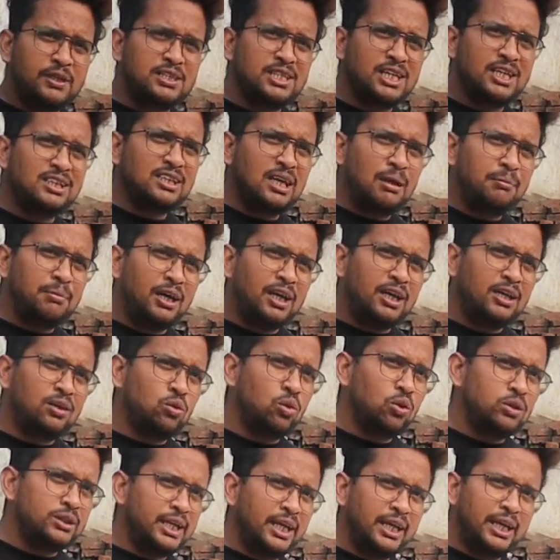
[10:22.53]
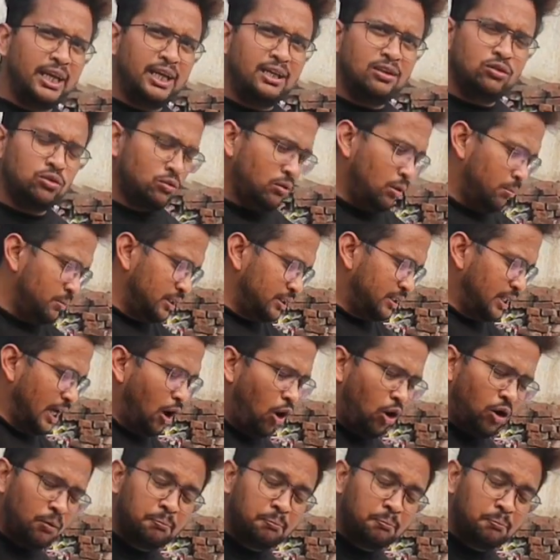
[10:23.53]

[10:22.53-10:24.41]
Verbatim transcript: फीचर्स आप अगर खोजेंगे तो वो मिलता